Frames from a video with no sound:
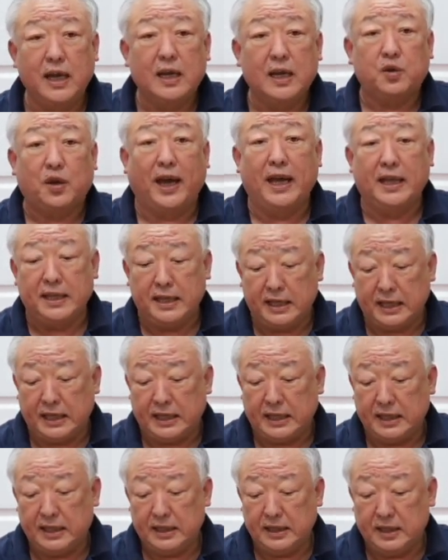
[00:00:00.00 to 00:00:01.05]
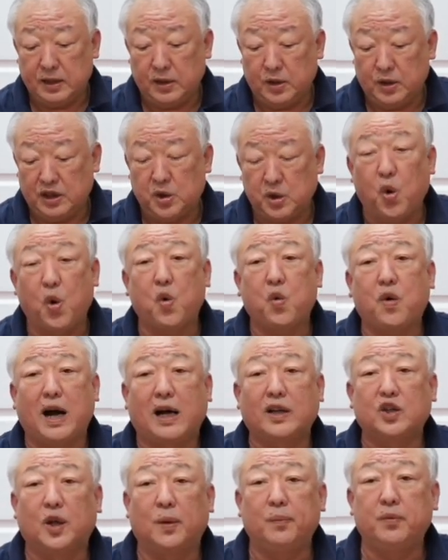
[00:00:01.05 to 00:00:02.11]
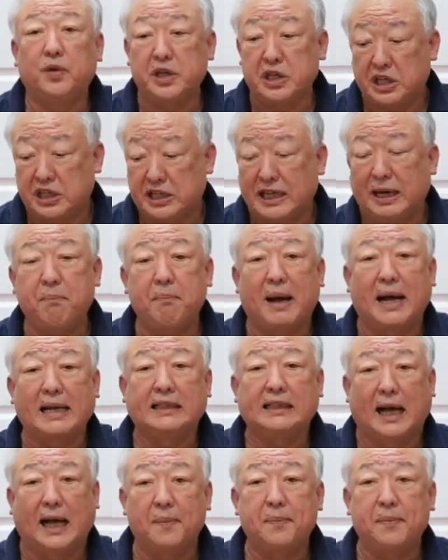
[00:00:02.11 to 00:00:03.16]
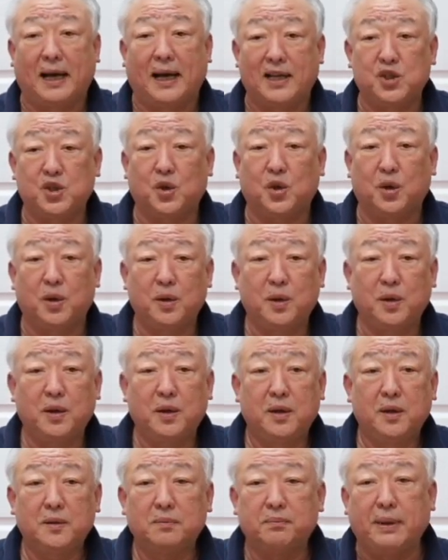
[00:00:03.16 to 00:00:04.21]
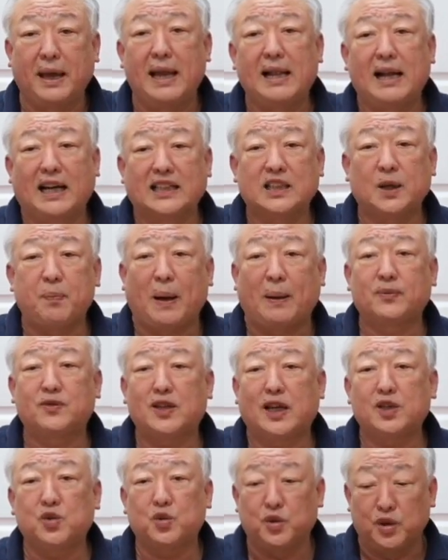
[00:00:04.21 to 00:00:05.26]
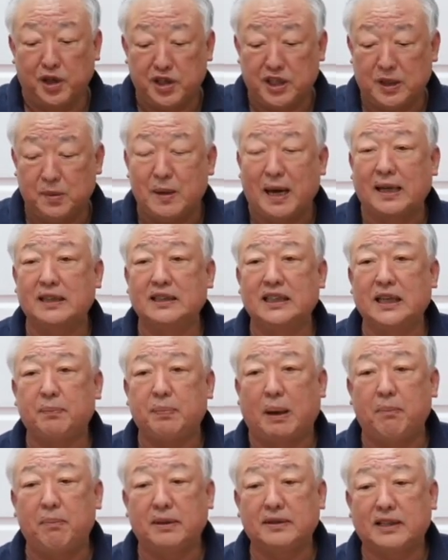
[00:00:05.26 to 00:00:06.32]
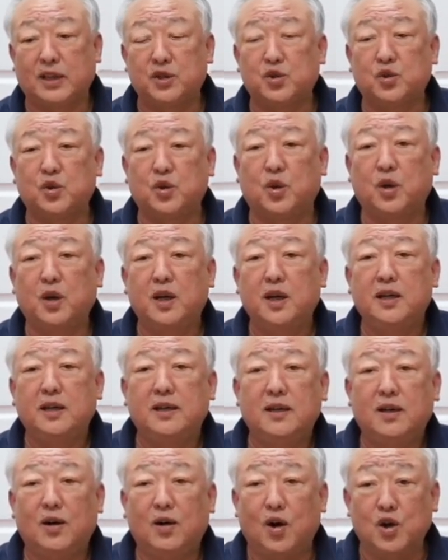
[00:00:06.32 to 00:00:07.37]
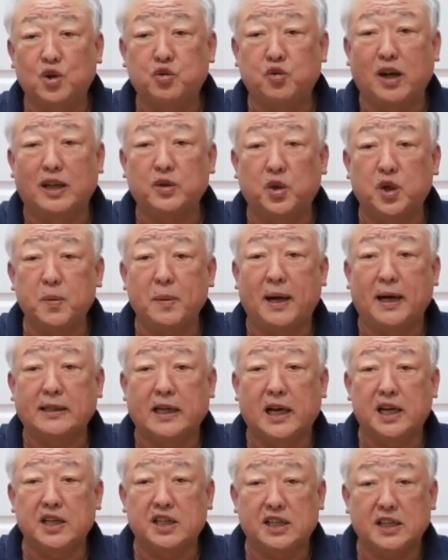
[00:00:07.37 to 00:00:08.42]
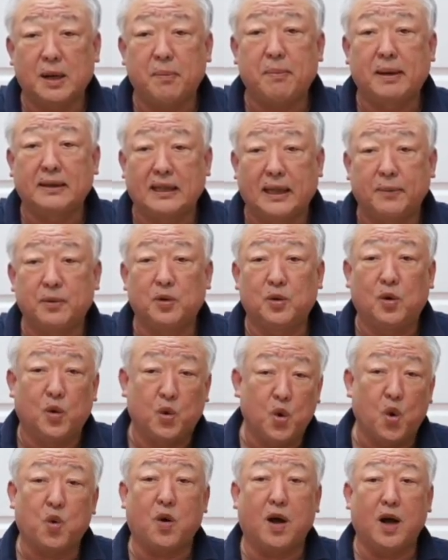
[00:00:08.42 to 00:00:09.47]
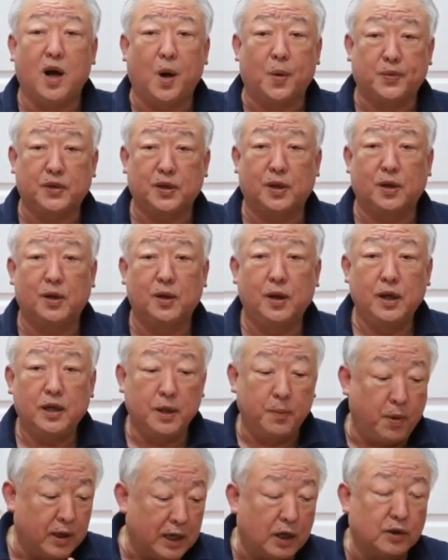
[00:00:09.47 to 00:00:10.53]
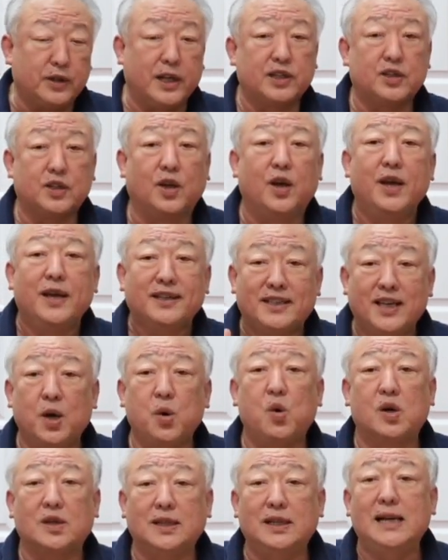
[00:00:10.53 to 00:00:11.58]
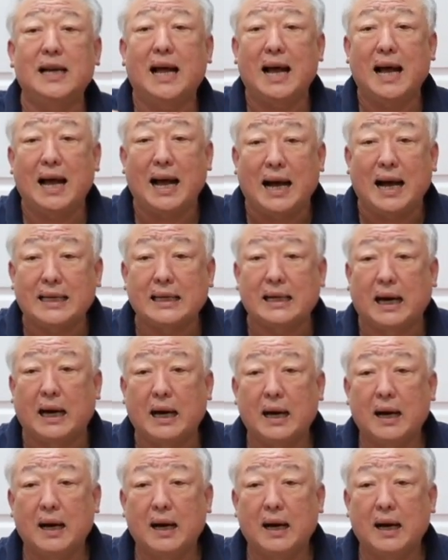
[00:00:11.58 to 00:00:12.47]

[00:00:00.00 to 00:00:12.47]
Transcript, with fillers: 괜히 효과도 없는 시간 많이 낭비하죠. 매일 가서 밥 사주고 열심히 하는데 밥만 사주고 엉뚱한 소리만 하다가 시간만 납이고 효과가 없어요. 뭐라고 되어 있어요? 세월을 아끼라.